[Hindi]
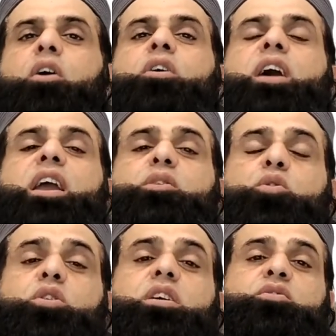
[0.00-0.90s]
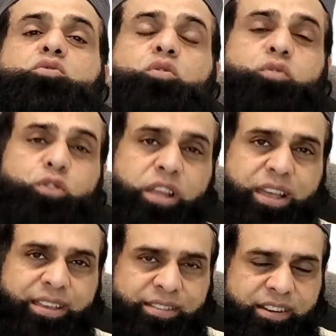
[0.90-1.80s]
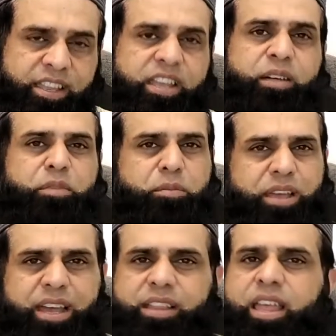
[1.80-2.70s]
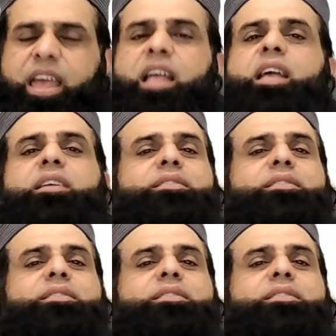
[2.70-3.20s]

और कई लोग इसको फोलिक एसिड की कमी भी कहते हैं